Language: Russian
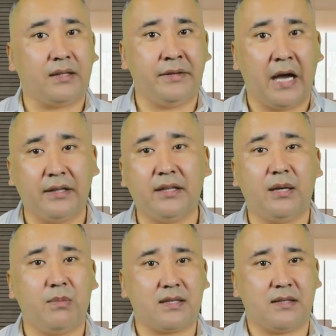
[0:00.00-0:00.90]

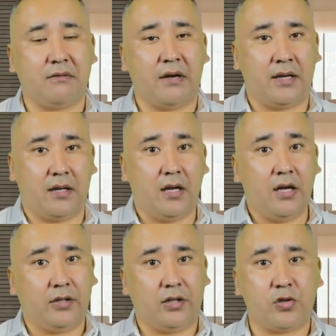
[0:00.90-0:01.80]
Данное обоснование
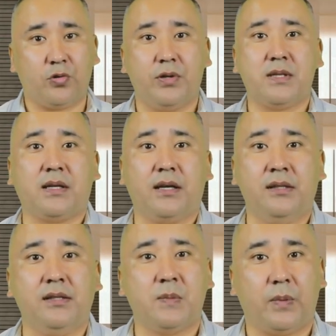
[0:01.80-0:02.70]
должно исходить из